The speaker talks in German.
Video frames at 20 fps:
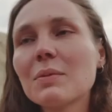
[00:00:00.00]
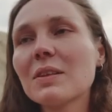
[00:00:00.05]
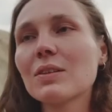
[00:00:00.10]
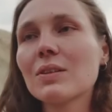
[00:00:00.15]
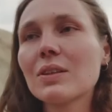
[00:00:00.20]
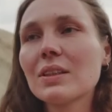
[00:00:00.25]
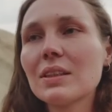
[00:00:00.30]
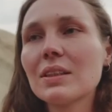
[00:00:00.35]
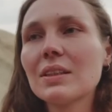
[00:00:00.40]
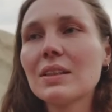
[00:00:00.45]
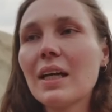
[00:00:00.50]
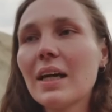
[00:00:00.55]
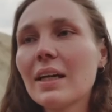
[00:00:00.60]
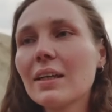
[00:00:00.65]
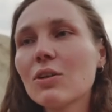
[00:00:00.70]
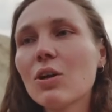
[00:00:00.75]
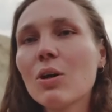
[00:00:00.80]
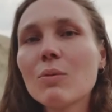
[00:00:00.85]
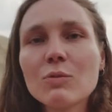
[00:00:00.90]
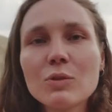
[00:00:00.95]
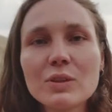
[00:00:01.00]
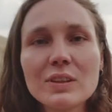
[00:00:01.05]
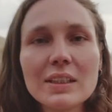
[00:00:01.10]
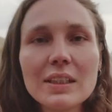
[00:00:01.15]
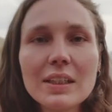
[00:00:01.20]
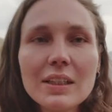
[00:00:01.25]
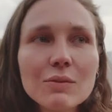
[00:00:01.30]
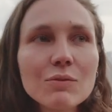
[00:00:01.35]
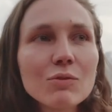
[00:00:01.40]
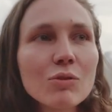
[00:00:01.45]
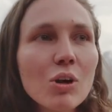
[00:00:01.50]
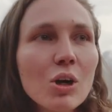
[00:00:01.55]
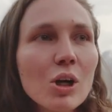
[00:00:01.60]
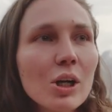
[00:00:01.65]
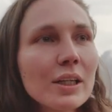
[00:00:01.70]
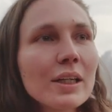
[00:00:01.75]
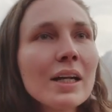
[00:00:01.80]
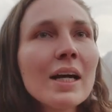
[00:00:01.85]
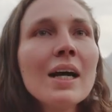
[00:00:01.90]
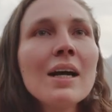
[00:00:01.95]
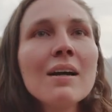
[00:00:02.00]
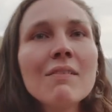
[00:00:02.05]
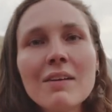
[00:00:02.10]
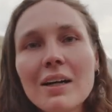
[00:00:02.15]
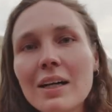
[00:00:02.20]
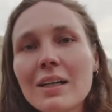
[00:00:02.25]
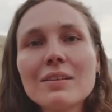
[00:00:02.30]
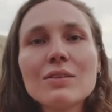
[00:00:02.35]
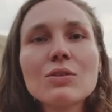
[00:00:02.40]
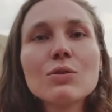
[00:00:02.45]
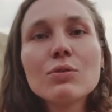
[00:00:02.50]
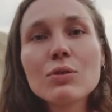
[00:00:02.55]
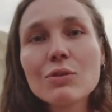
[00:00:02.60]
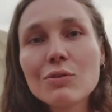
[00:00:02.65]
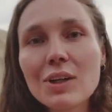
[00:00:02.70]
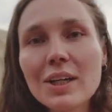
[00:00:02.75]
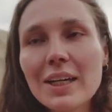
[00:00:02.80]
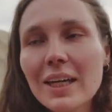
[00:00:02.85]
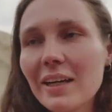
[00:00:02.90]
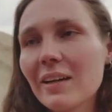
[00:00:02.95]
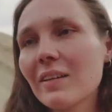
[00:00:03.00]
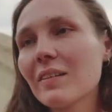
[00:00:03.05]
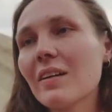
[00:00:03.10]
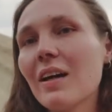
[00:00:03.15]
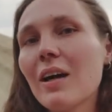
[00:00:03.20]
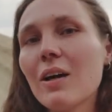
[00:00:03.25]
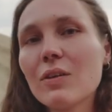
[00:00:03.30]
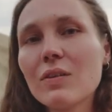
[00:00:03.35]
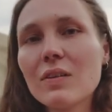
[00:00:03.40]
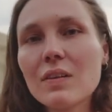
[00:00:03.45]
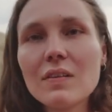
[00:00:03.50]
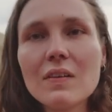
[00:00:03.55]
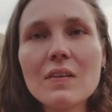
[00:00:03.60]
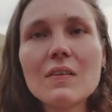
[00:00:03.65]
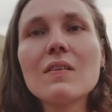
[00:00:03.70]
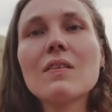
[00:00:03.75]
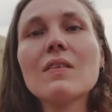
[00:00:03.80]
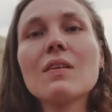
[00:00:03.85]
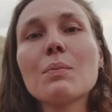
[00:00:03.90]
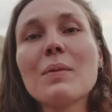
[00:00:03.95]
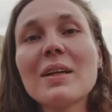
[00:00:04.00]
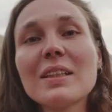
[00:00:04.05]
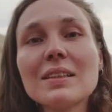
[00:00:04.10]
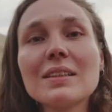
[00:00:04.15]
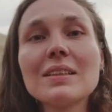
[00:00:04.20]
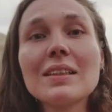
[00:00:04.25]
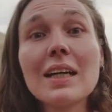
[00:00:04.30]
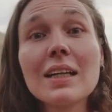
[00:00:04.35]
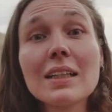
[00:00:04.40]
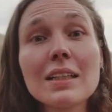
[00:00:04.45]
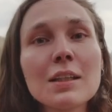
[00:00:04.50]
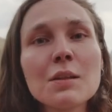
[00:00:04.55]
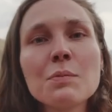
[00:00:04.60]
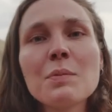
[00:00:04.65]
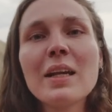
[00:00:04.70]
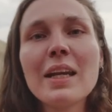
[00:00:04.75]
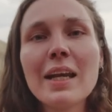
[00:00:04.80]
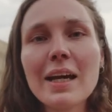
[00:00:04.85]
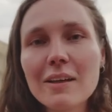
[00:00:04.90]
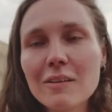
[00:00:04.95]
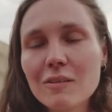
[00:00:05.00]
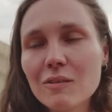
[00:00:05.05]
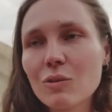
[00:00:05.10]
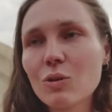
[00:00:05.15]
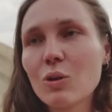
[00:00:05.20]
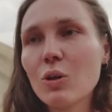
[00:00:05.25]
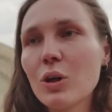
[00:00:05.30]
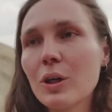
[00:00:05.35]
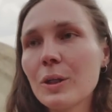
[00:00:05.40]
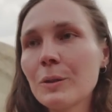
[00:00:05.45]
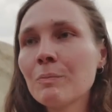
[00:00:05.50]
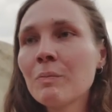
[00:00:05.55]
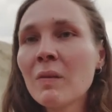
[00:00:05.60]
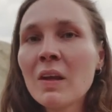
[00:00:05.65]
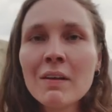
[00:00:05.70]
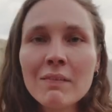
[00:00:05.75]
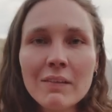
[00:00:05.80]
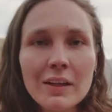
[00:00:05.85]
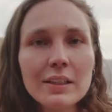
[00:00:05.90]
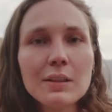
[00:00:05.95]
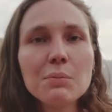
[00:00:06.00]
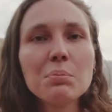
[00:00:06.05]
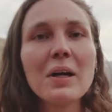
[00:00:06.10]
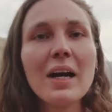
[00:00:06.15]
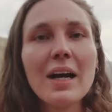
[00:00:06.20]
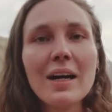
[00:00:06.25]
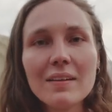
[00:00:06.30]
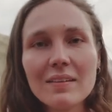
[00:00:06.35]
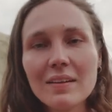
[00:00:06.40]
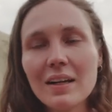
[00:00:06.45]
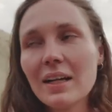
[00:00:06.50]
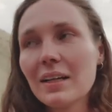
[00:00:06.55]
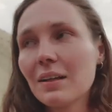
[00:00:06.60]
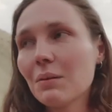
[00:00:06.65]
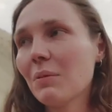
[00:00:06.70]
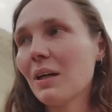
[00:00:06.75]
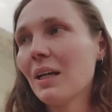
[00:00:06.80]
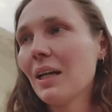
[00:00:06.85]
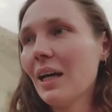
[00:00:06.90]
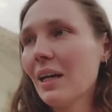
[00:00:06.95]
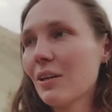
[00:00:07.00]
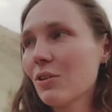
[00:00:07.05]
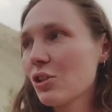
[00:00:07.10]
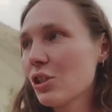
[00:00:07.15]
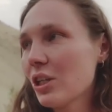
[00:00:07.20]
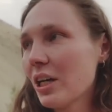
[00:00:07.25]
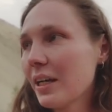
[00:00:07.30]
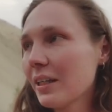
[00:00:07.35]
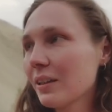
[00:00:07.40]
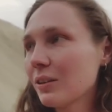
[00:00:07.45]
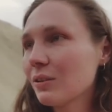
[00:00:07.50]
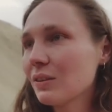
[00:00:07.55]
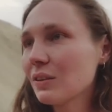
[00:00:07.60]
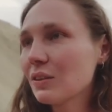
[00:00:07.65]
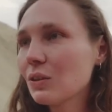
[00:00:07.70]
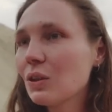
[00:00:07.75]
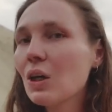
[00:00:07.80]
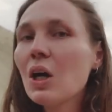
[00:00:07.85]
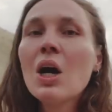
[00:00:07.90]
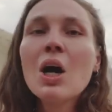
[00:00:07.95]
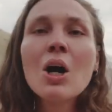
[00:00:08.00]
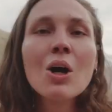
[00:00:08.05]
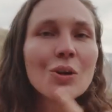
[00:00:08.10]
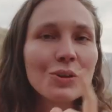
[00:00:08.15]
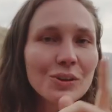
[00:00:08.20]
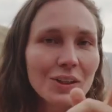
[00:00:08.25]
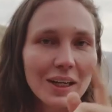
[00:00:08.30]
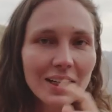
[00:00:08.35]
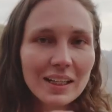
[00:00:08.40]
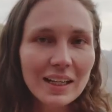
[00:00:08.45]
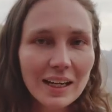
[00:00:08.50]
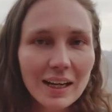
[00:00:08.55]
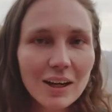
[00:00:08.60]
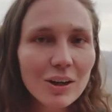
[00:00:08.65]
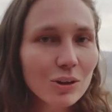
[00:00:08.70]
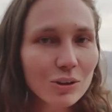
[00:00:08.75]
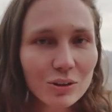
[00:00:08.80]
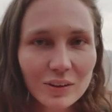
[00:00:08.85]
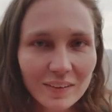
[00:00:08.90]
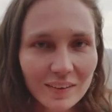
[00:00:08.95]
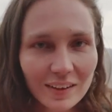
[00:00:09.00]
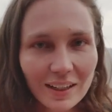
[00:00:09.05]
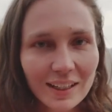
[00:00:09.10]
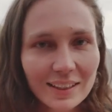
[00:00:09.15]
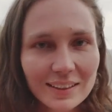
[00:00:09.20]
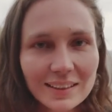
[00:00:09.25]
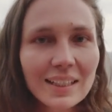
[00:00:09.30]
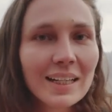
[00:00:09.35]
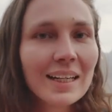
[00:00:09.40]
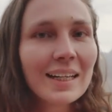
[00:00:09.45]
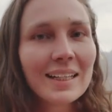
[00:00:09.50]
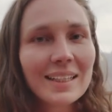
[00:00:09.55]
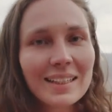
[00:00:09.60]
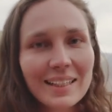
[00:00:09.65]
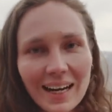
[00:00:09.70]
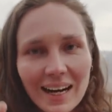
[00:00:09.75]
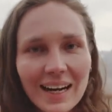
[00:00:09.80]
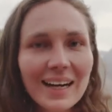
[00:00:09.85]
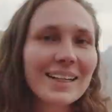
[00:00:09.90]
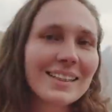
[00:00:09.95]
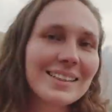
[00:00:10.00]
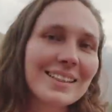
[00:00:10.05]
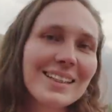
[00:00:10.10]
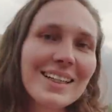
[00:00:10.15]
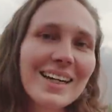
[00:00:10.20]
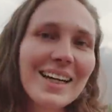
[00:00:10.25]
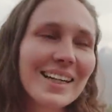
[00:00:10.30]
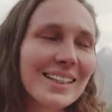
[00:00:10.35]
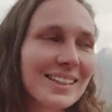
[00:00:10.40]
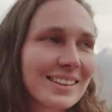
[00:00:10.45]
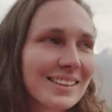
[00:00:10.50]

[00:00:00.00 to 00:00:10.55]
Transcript: mehr so richtig dahin kommen, wo sie hinwollen, weil zu viel Verkehrschaos ist, dass sie sich manche Sachen nicht mehr leisten können, weil die Preise allgemein ansteigen und so. Und da hat er auch gesagt, Nachhaltigkeit